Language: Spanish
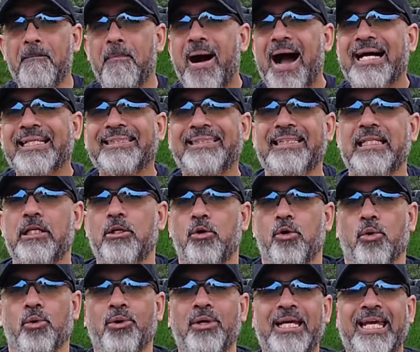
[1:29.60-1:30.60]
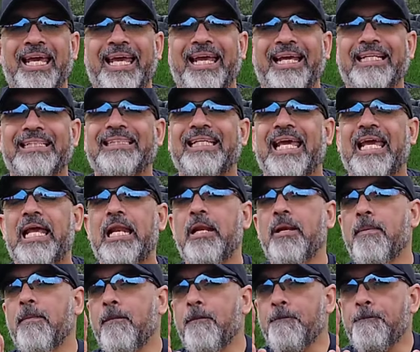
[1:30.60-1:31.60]
básico, es
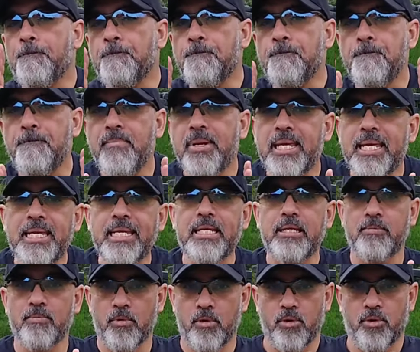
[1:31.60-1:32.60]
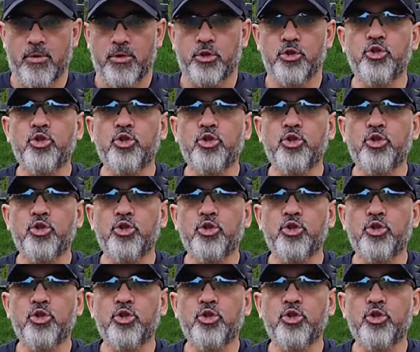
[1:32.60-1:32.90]
el mínimo,